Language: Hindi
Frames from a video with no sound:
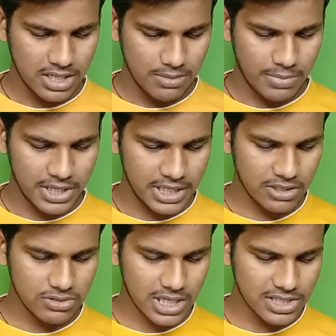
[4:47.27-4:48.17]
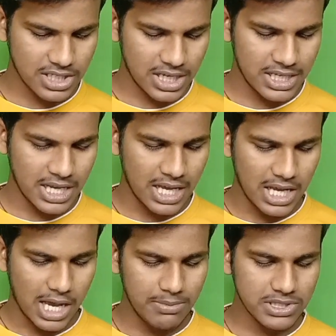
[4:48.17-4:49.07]
भिंडी को सर्च कर लिया
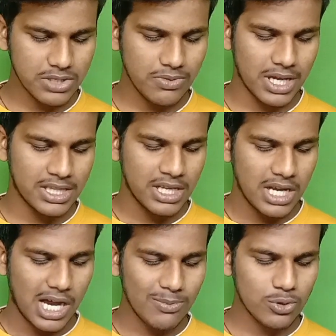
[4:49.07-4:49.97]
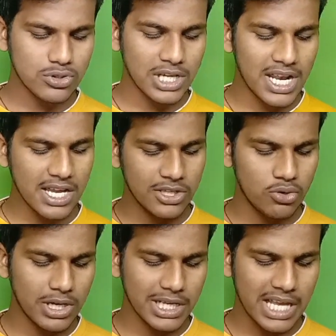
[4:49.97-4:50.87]
अब इसके बाद हम कुछ अलग
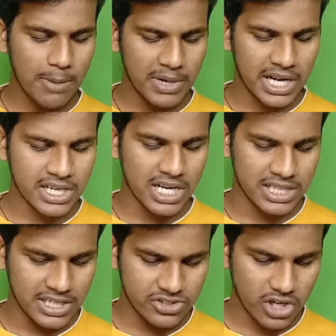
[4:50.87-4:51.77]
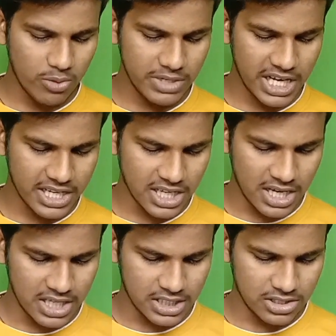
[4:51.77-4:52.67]
यूनिक यहाँ पर ऐड करते हैं चाउमीन ऐड कर
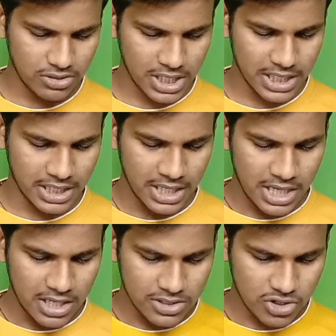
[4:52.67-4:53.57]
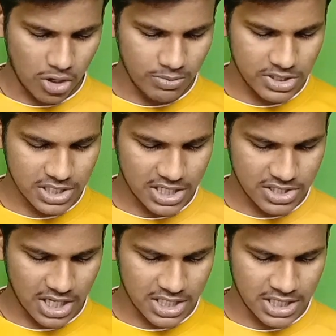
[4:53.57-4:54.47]
लेते हैं तो देखिए चाउमीन सर्च
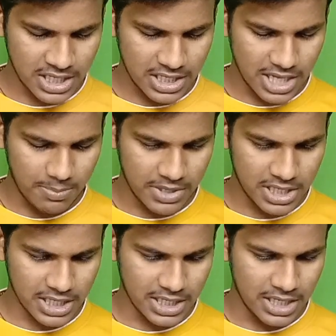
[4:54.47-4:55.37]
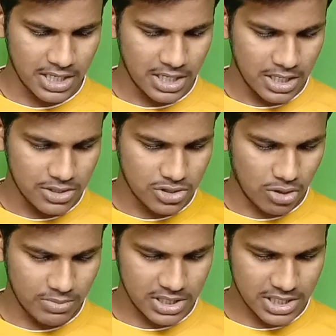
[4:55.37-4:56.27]
करते हैं यहाँ पर देखिए
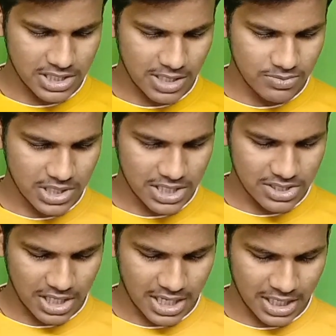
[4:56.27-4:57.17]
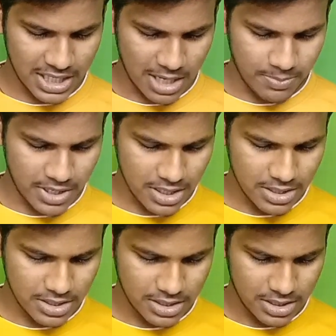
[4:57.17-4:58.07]
चाउमीन जैसे हम सर्च करेंगे यहाँ पर
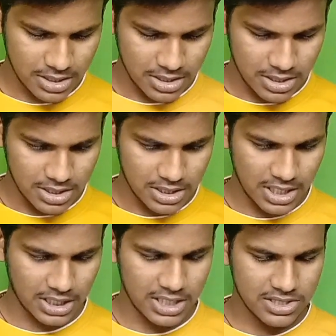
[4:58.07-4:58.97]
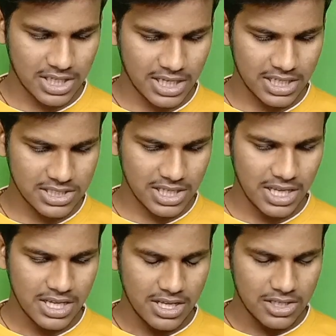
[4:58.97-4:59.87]
देखिए इस तरीके से
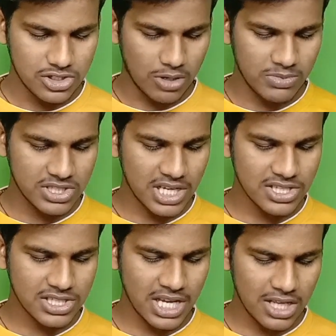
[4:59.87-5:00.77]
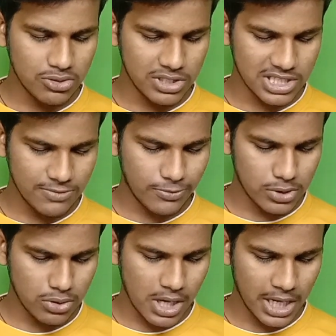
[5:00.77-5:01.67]
चाउमीन सर्च किया तो इसकी
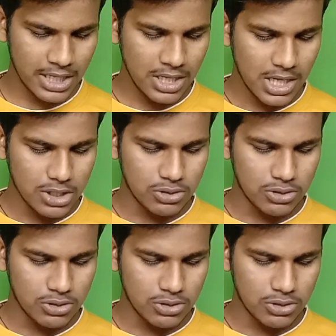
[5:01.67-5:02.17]
फ़ोटो आ गई तो